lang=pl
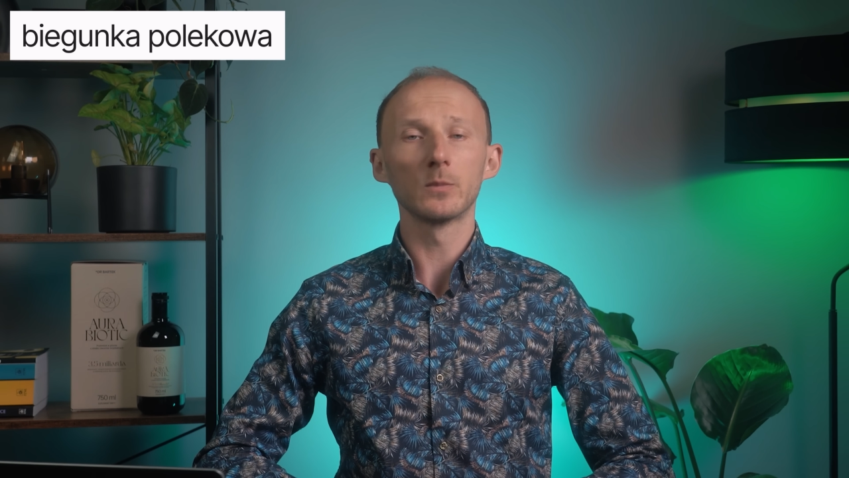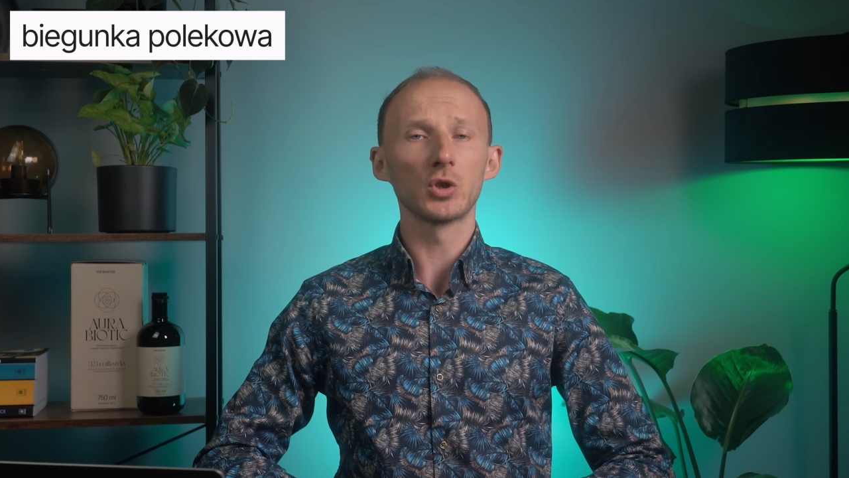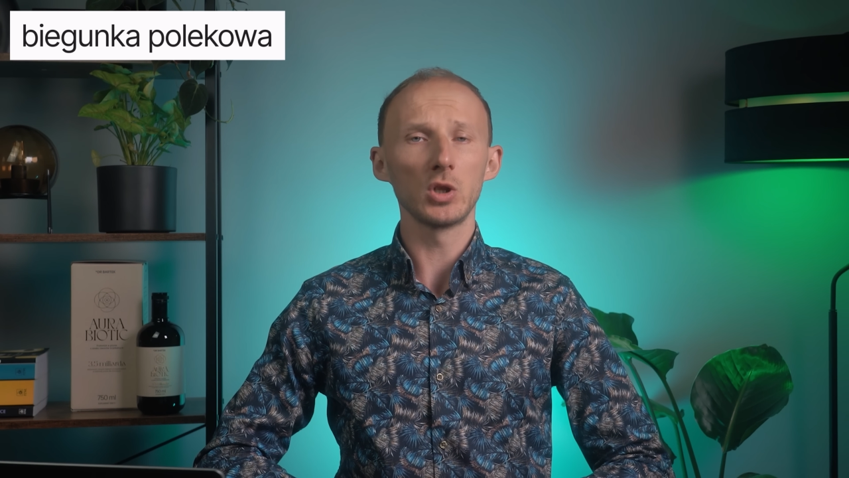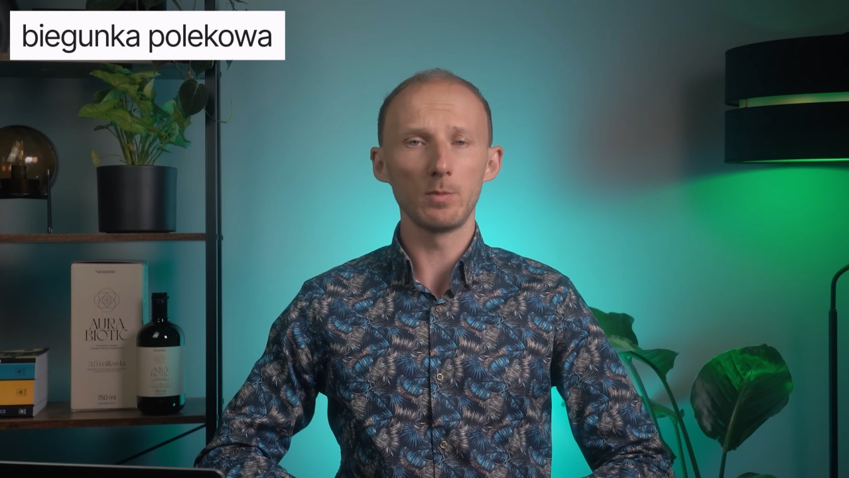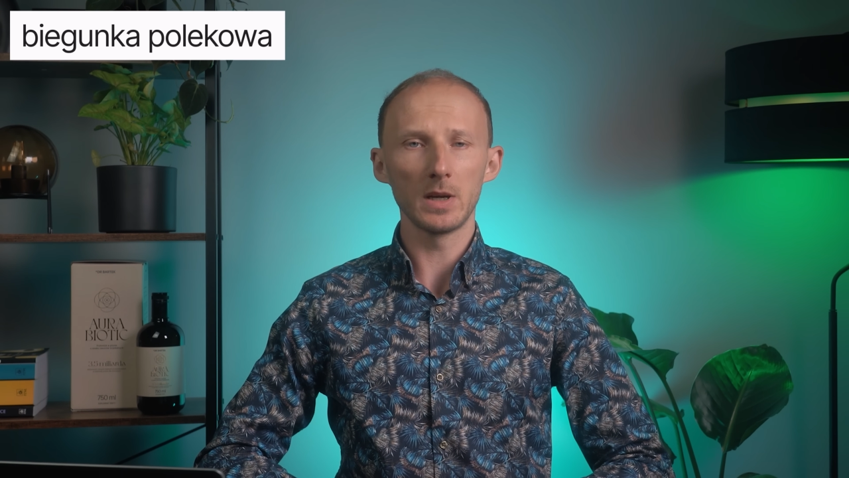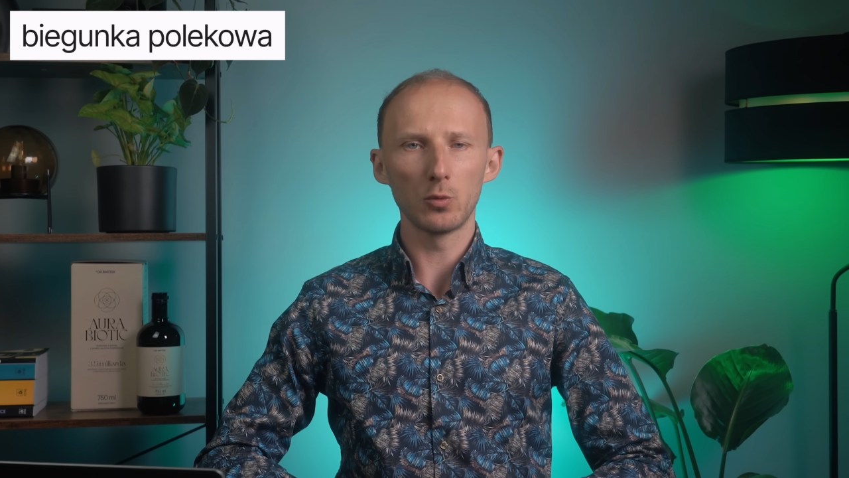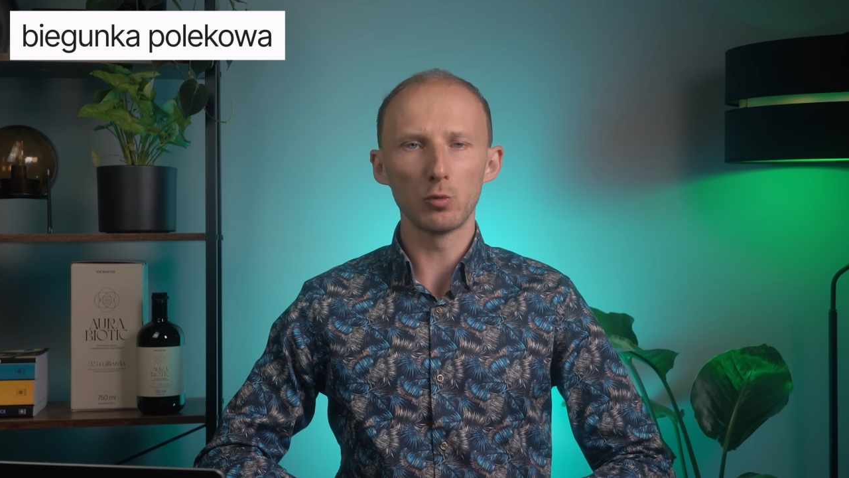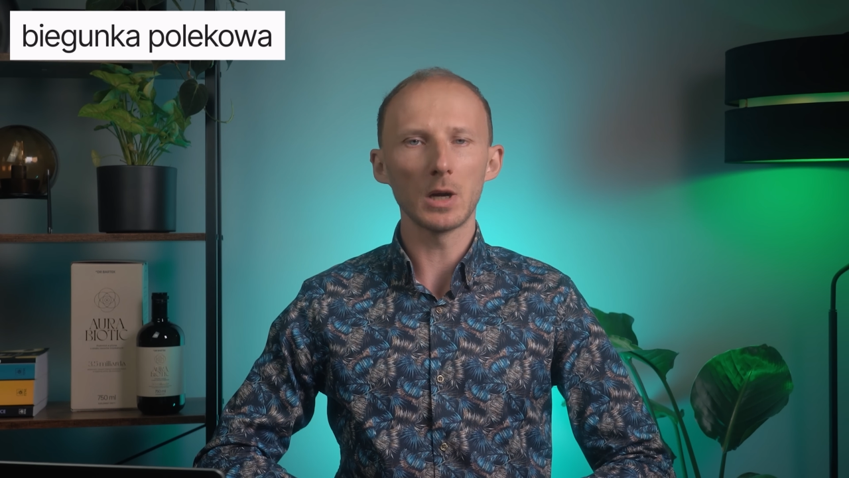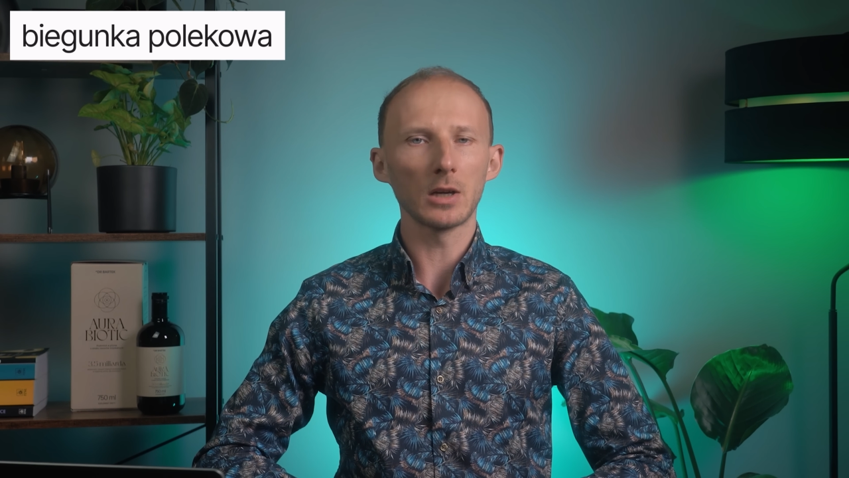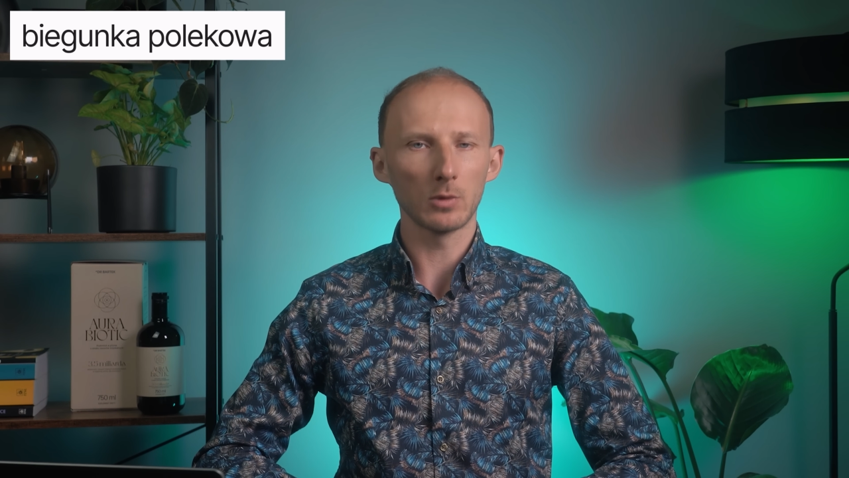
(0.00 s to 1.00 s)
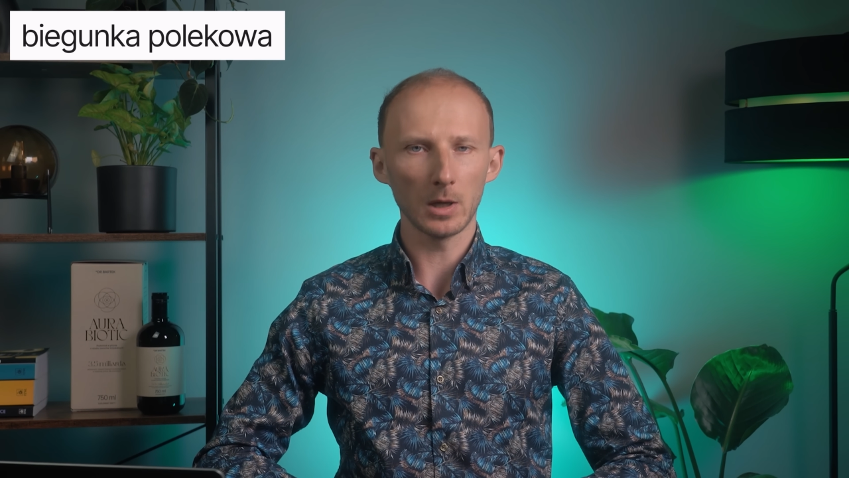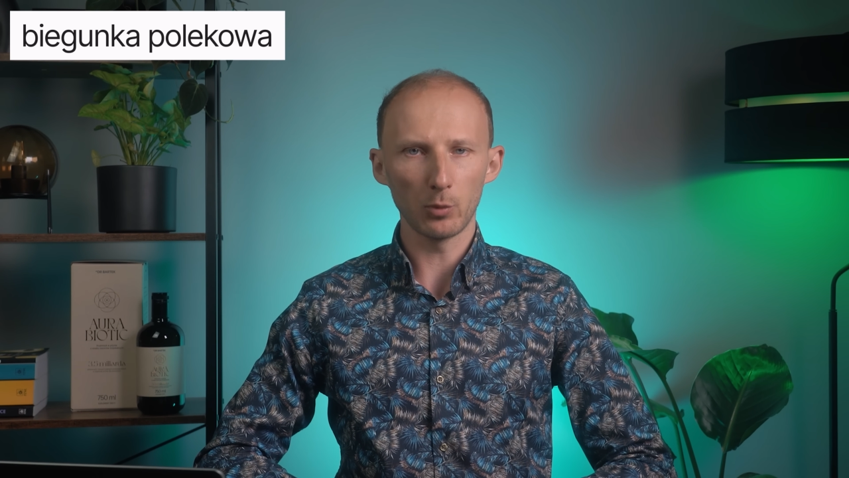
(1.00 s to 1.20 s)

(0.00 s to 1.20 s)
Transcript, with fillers: czyli biegunka, która